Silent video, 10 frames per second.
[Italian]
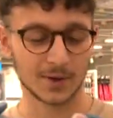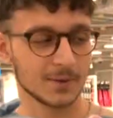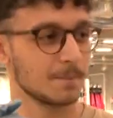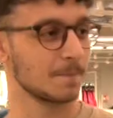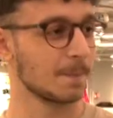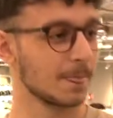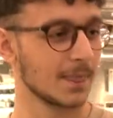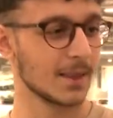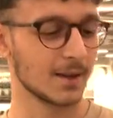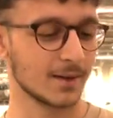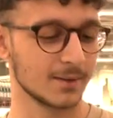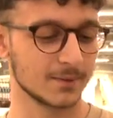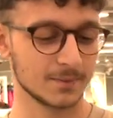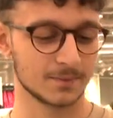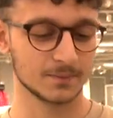sei venuto a
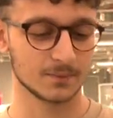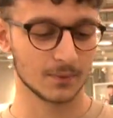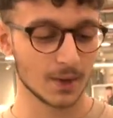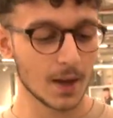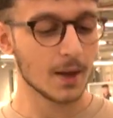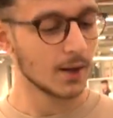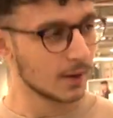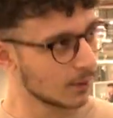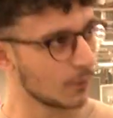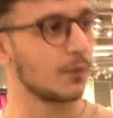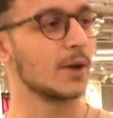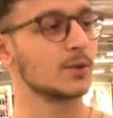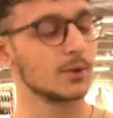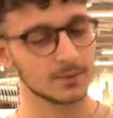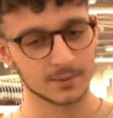Primark, ti sei
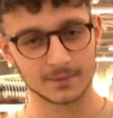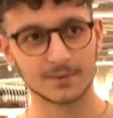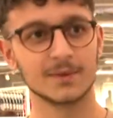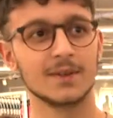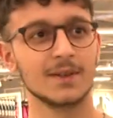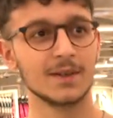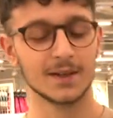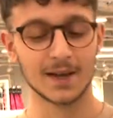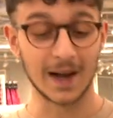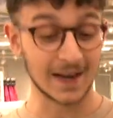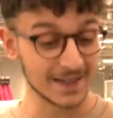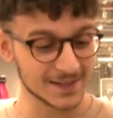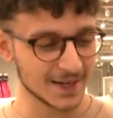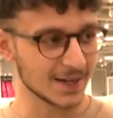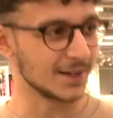alzato a che ora stamattina? Alle
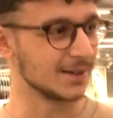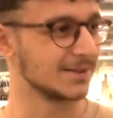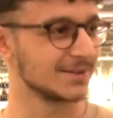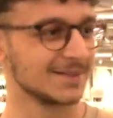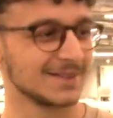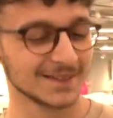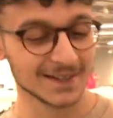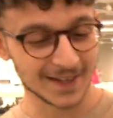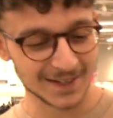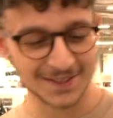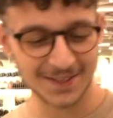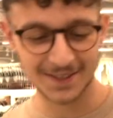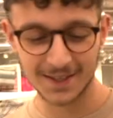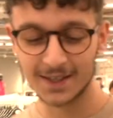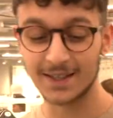6. Alle 6, da dove
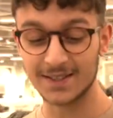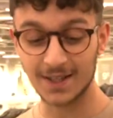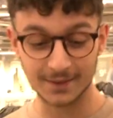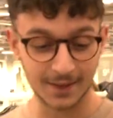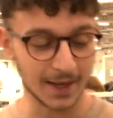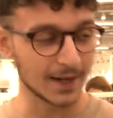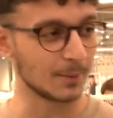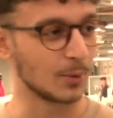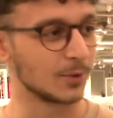vieni? Da Santeramo.